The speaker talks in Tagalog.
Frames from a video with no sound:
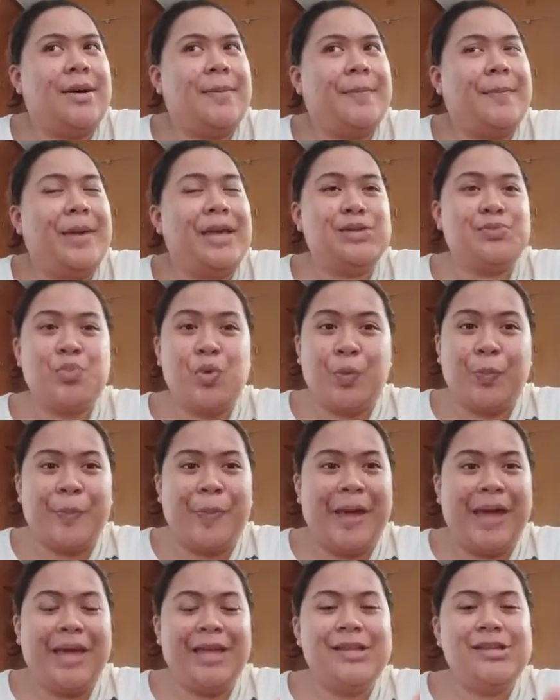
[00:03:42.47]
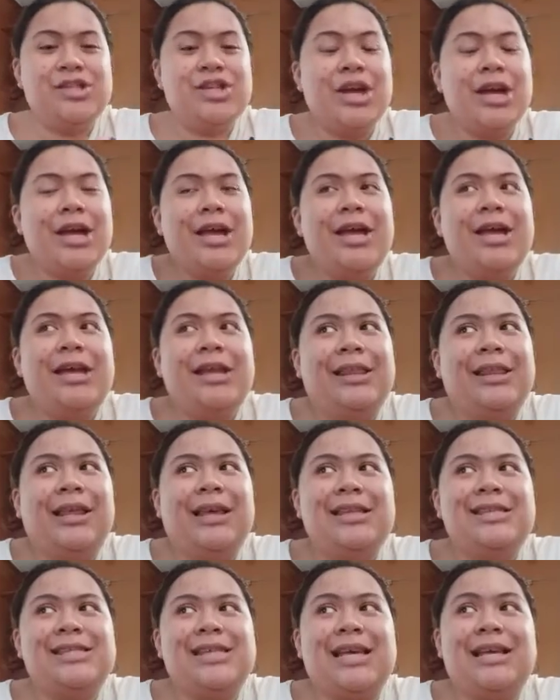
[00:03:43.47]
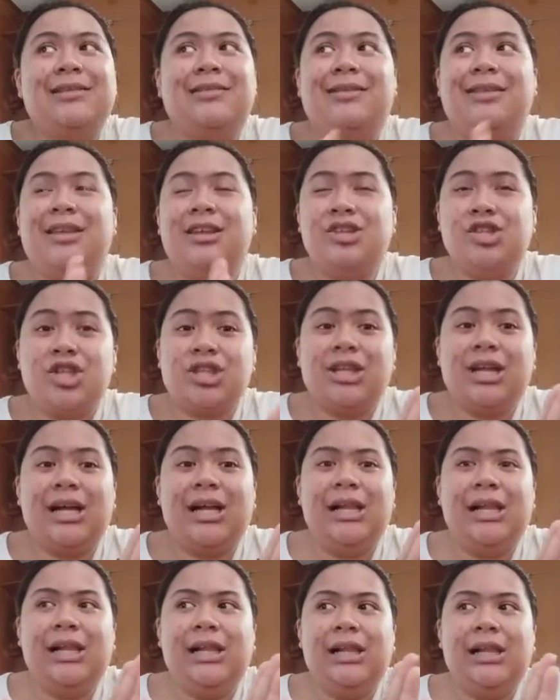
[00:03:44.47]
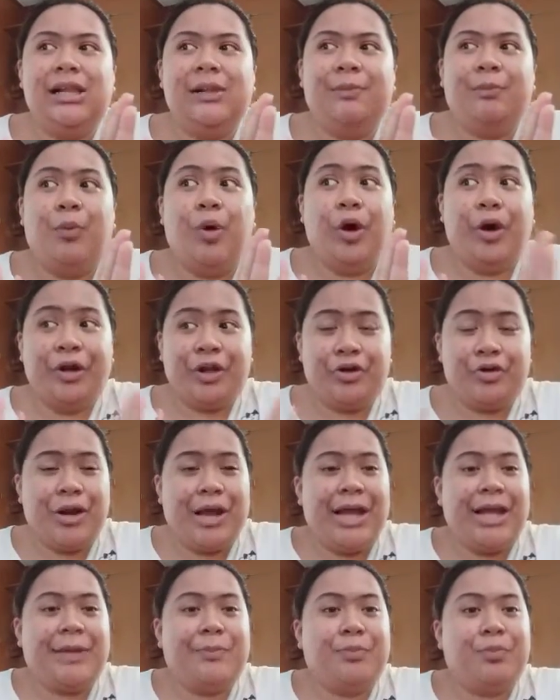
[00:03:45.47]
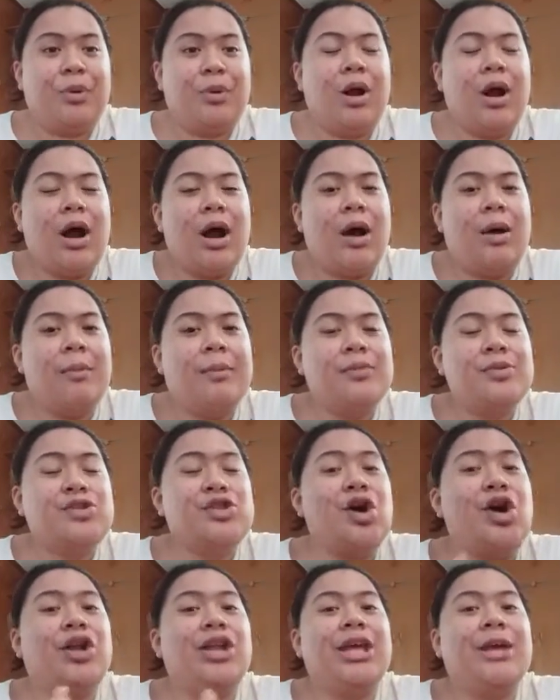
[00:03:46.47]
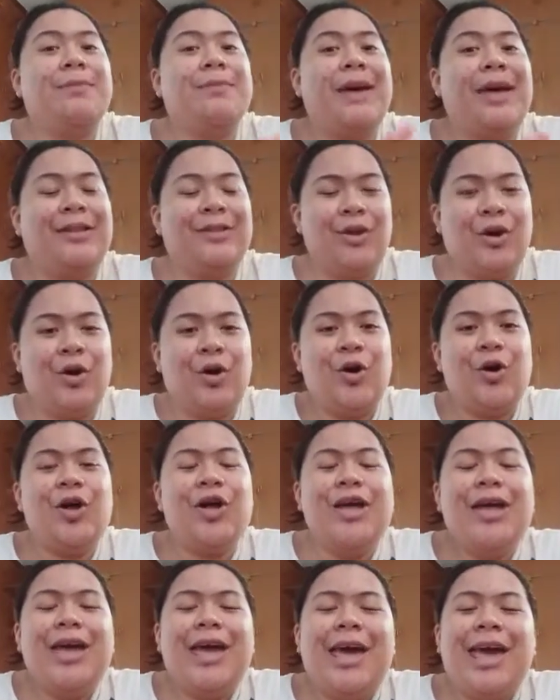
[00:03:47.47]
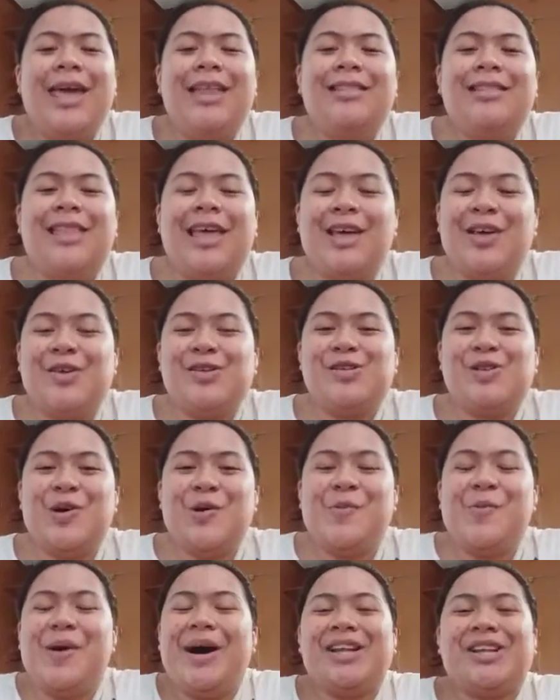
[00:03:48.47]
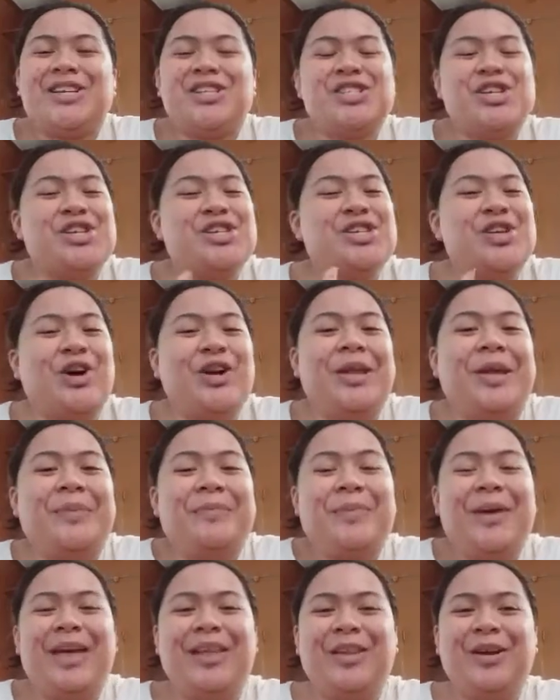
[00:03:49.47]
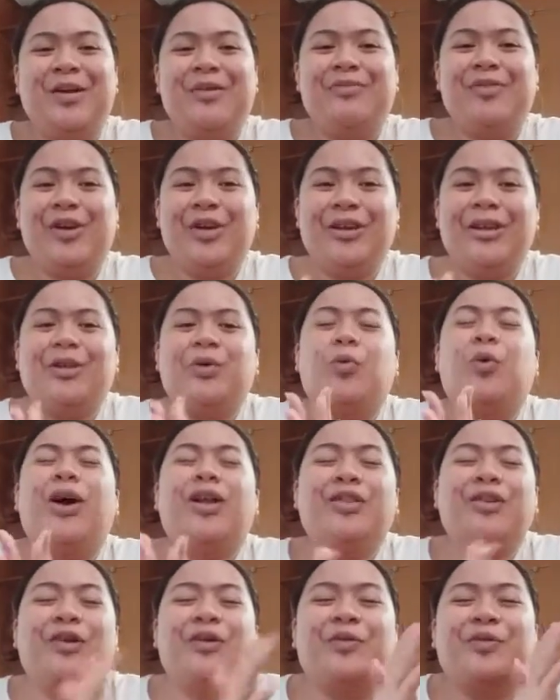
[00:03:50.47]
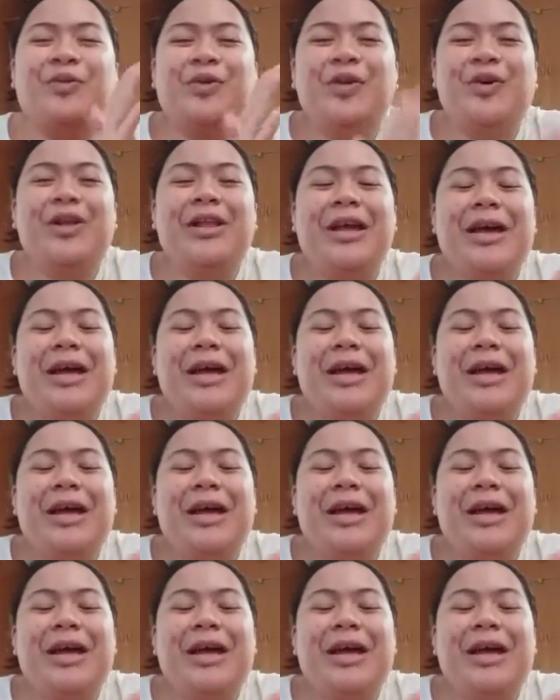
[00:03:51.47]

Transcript: Facebook page. That's a digital portrait from Sonic Pedro. And thank you so much, Sonic Pedro, for that wonderful